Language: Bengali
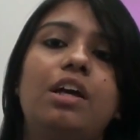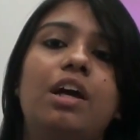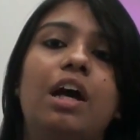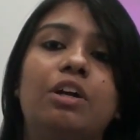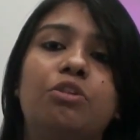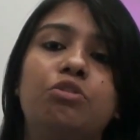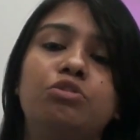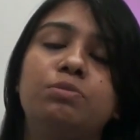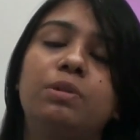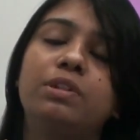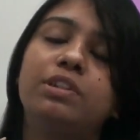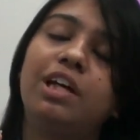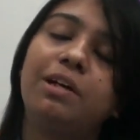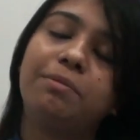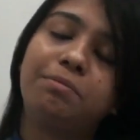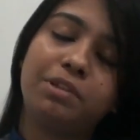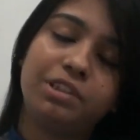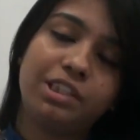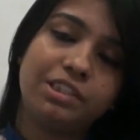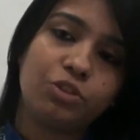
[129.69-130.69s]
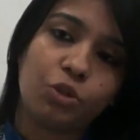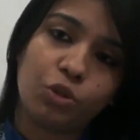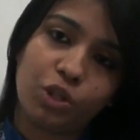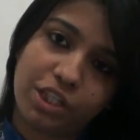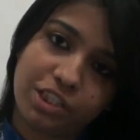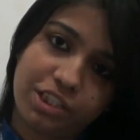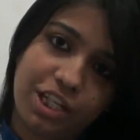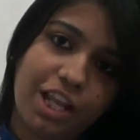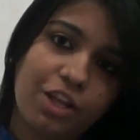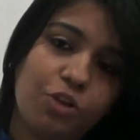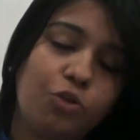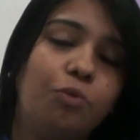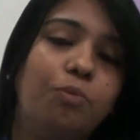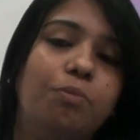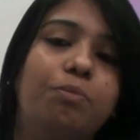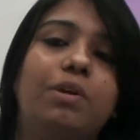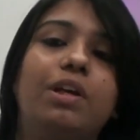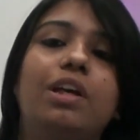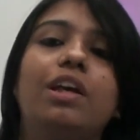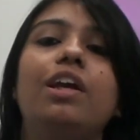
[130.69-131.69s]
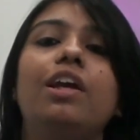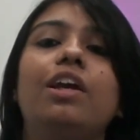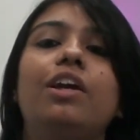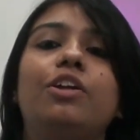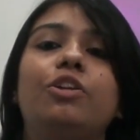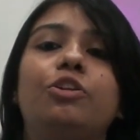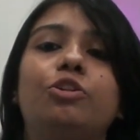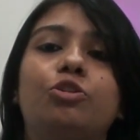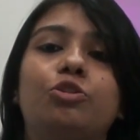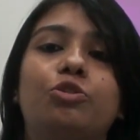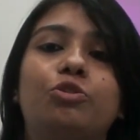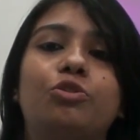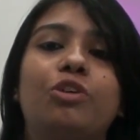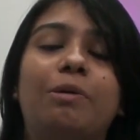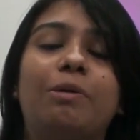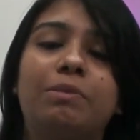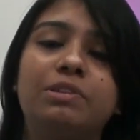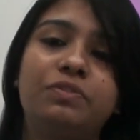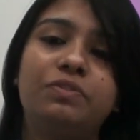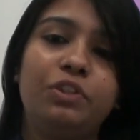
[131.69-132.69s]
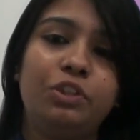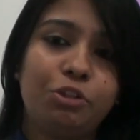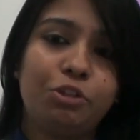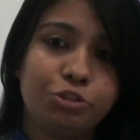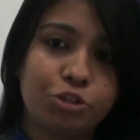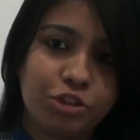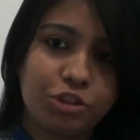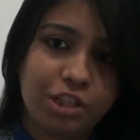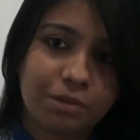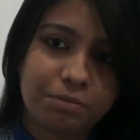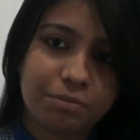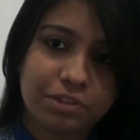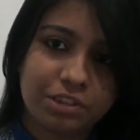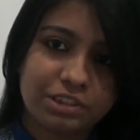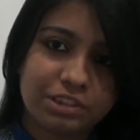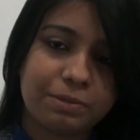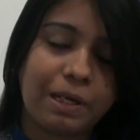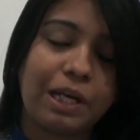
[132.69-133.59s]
হাঁটুর ব্যথা আপনাদের অনেকটাই কমবে তো আমার ভিডিও যদি আপনাদের